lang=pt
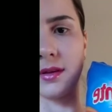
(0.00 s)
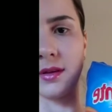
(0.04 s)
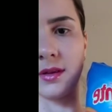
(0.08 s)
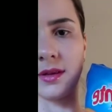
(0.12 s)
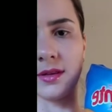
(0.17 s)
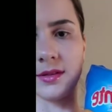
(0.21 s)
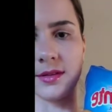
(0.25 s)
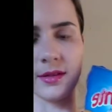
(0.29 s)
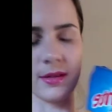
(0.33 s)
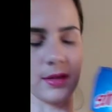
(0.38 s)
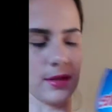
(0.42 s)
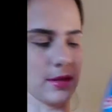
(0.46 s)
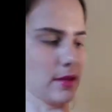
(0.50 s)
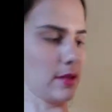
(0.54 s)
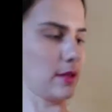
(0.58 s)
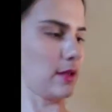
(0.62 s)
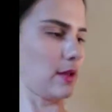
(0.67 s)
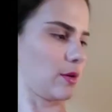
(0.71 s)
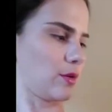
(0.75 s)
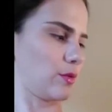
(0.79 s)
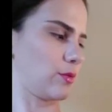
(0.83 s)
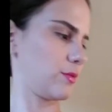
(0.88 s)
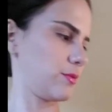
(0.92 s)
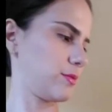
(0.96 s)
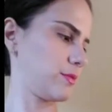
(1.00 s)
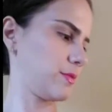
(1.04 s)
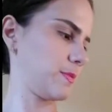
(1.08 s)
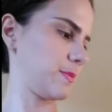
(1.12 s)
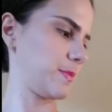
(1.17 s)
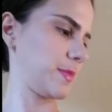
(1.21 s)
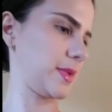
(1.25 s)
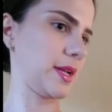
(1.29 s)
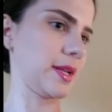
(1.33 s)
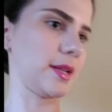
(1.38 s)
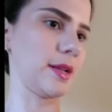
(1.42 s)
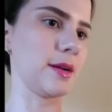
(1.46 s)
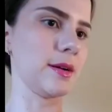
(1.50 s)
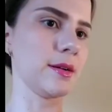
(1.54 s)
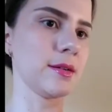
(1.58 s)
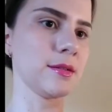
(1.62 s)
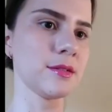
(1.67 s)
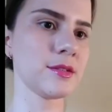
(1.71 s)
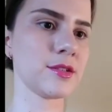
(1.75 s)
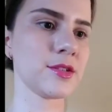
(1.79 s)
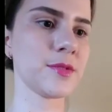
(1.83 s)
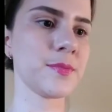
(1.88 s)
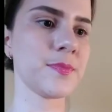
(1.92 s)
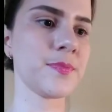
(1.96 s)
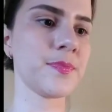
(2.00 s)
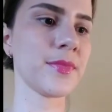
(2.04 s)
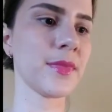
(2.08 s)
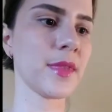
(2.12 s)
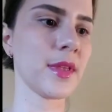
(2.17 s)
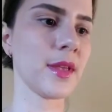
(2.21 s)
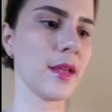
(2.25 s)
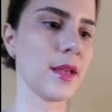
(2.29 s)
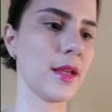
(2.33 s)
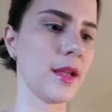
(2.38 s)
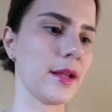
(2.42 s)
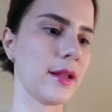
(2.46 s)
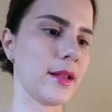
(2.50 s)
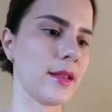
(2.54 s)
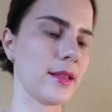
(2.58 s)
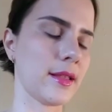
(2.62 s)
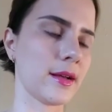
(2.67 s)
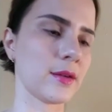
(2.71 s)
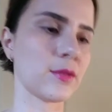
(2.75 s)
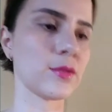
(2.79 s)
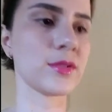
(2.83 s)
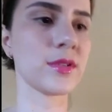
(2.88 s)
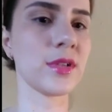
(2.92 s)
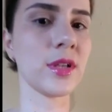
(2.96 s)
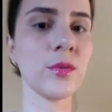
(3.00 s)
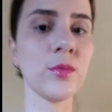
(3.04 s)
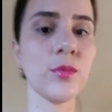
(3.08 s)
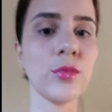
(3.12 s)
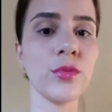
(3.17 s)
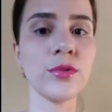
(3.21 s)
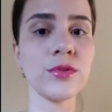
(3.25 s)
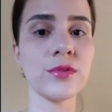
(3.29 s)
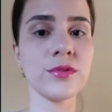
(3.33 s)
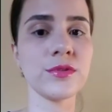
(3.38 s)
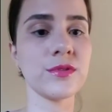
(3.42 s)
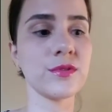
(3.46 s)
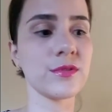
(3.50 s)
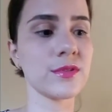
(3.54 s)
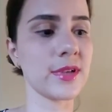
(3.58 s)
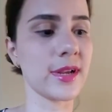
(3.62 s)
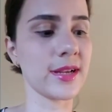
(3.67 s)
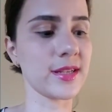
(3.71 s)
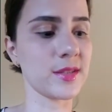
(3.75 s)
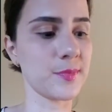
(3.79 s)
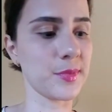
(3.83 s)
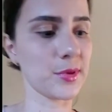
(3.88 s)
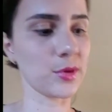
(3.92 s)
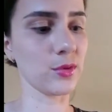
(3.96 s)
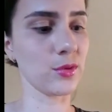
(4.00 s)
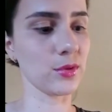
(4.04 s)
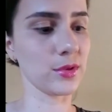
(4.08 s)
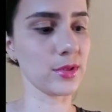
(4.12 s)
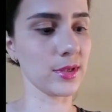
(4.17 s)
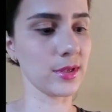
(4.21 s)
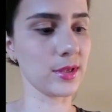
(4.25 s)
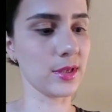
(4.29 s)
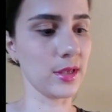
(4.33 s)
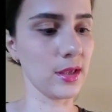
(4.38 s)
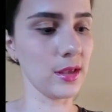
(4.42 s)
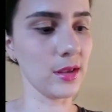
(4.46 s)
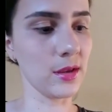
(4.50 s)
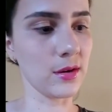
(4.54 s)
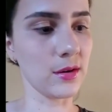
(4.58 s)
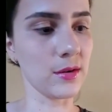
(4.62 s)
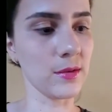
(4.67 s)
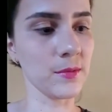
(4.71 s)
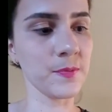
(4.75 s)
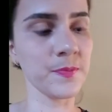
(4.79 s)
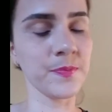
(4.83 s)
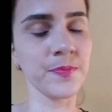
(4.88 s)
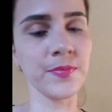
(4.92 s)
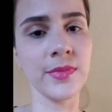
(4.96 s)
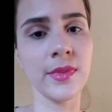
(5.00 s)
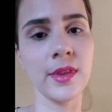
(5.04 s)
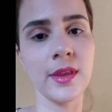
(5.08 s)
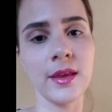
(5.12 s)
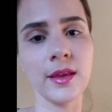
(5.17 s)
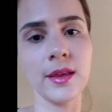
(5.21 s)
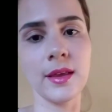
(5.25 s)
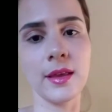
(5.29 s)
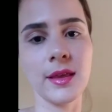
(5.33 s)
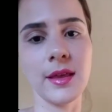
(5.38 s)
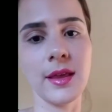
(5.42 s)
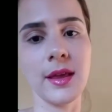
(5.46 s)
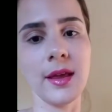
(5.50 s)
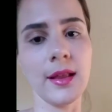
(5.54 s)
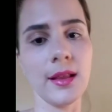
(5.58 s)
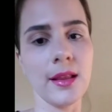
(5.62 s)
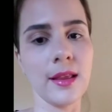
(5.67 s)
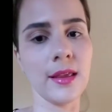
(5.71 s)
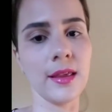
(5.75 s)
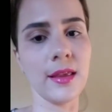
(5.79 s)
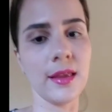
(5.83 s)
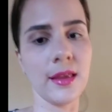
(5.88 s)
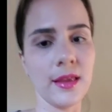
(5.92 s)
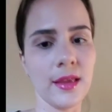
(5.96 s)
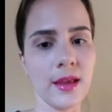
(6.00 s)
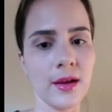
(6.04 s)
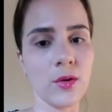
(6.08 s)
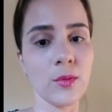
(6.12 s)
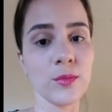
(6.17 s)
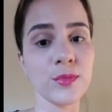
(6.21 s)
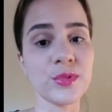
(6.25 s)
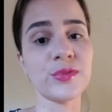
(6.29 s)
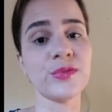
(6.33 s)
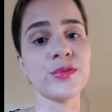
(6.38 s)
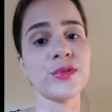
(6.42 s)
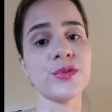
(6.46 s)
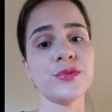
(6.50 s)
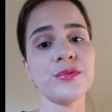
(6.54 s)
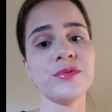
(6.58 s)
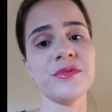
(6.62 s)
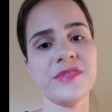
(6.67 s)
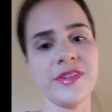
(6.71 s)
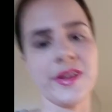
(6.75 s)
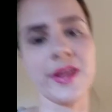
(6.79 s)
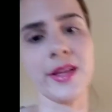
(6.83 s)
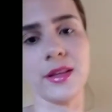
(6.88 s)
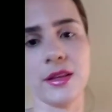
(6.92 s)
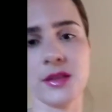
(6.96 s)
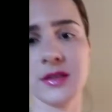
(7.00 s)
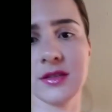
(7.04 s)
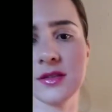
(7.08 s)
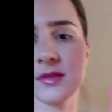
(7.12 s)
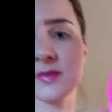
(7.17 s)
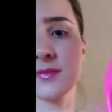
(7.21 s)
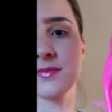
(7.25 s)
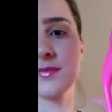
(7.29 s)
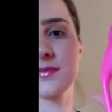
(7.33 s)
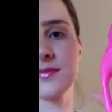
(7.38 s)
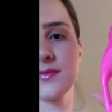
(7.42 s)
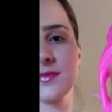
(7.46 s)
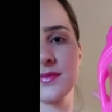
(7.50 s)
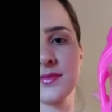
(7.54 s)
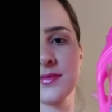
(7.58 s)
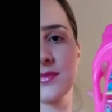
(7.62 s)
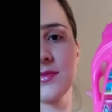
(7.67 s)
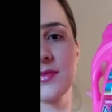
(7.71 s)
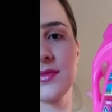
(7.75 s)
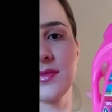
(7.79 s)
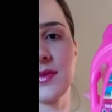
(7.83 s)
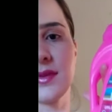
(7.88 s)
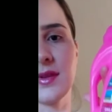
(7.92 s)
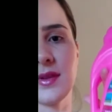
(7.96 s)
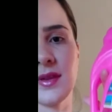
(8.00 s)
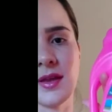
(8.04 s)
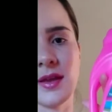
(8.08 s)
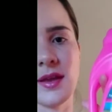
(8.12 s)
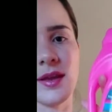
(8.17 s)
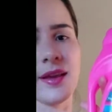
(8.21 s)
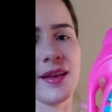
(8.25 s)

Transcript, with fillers: Esse aqui é o brilhante. Ele tá gostando muito de usar esse produto aqui, ó. Que ele é como se fosse um Vênus. É